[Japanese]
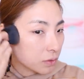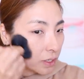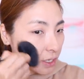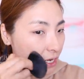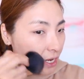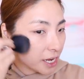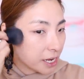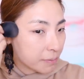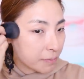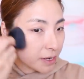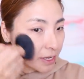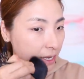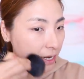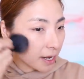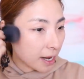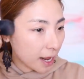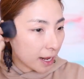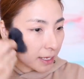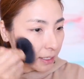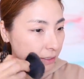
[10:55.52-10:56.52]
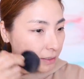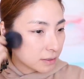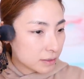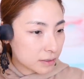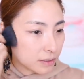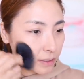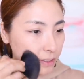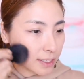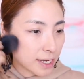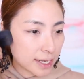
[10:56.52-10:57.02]
いい意味でね
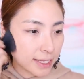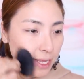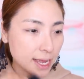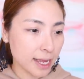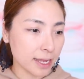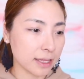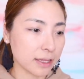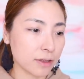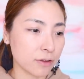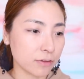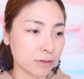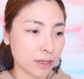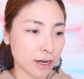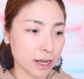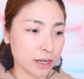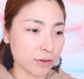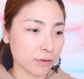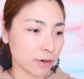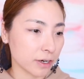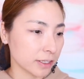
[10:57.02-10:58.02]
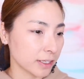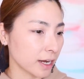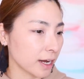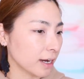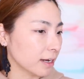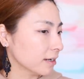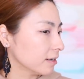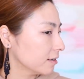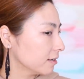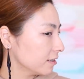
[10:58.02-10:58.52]
つかないって言ったらいいのか
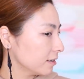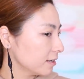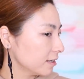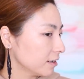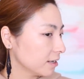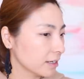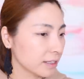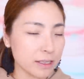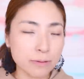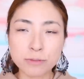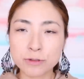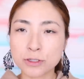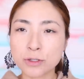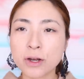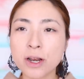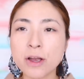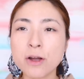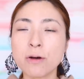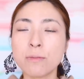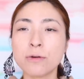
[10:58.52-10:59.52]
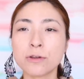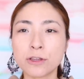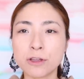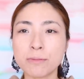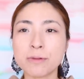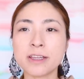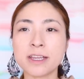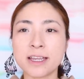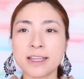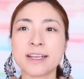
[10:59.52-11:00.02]
なでもそれを
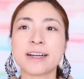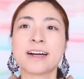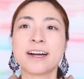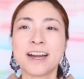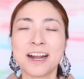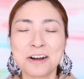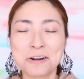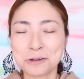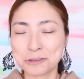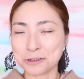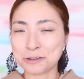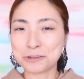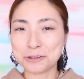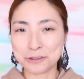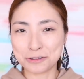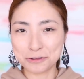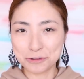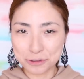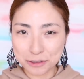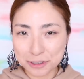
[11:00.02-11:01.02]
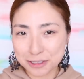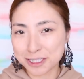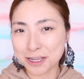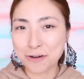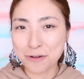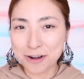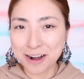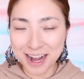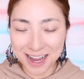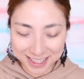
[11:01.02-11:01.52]
求めていたからこの薄
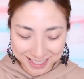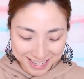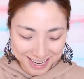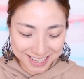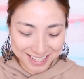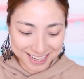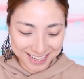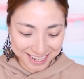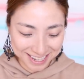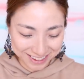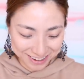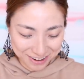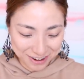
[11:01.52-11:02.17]
さを買ったんだけ